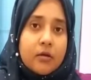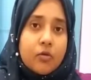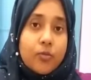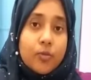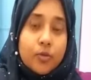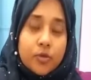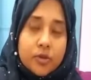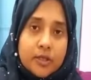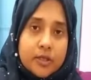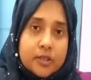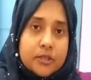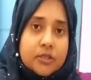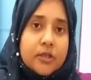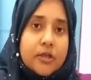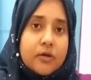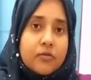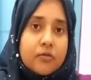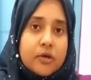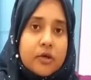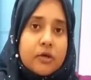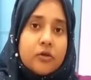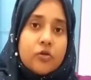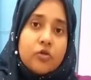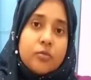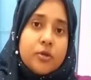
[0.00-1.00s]
উপদেশ
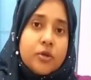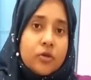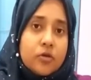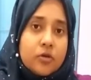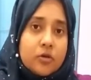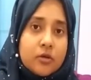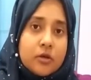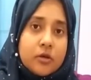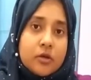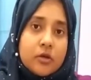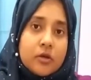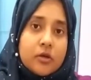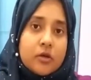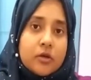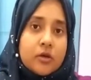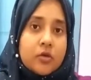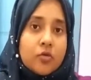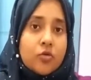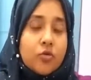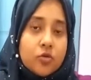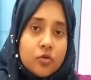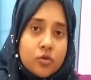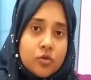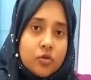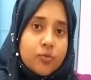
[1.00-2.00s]
নেওয়া খুবই
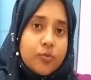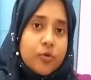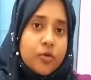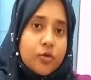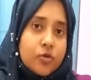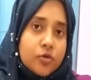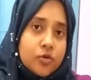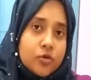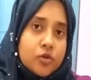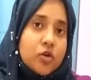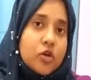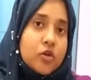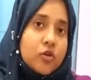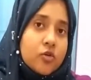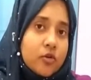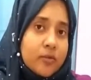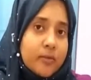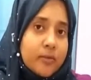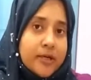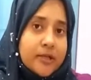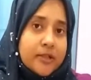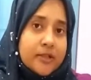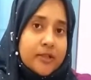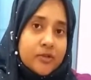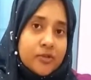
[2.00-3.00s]
গুরুত্বপূর্ণ সকল
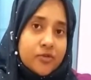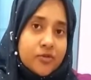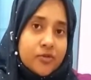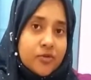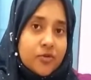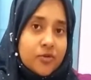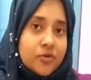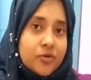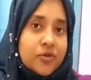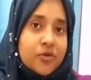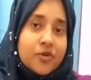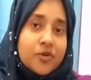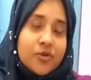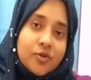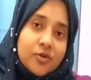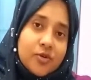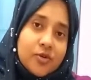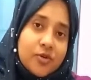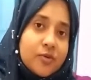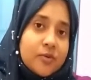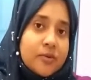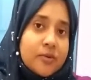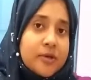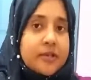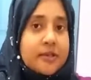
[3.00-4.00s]
মায়েদের জন্য
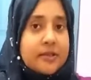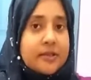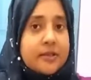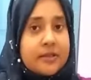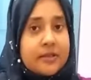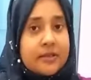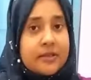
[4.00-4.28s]
ধন্যবাদ